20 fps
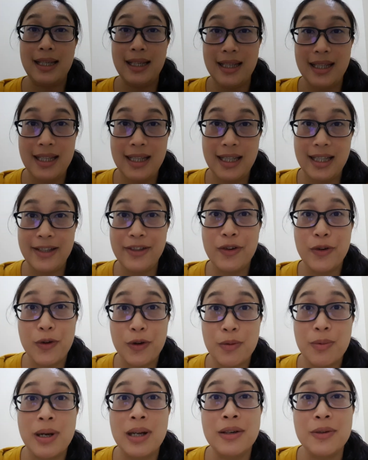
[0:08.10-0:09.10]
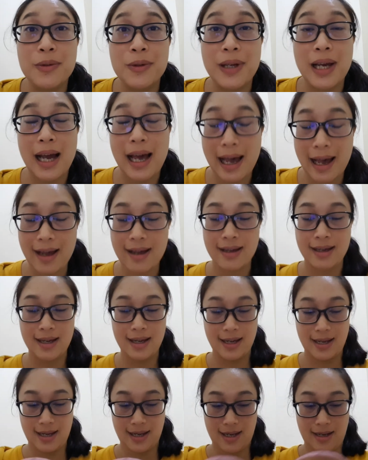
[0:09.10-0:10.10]
ที่โยโฮบารูนะคะ
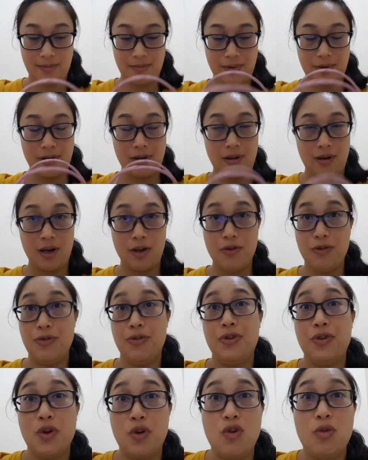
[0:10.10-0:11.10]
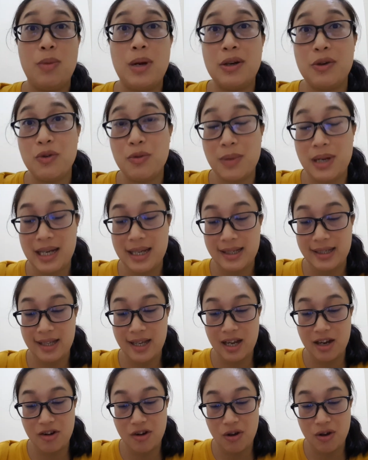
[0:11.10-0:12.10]
เพราะเราอยู่โยโฮบารูมาเลเซี
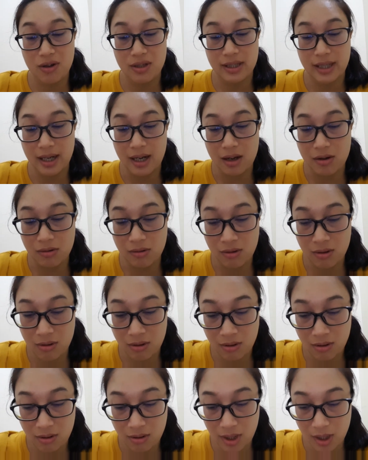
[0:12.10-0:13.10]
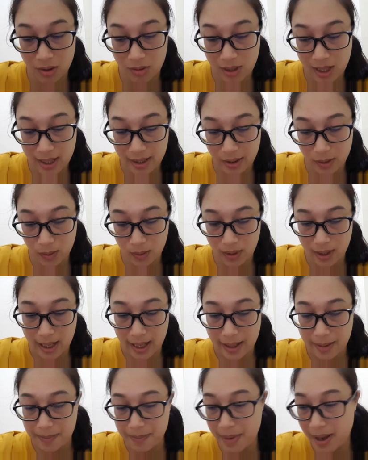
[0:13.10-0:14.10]
ยเนาะเสร็จแล้วก็เราได้ตัวไหน
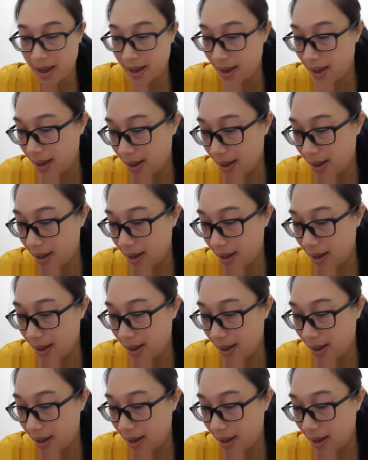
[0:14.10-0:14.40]
มา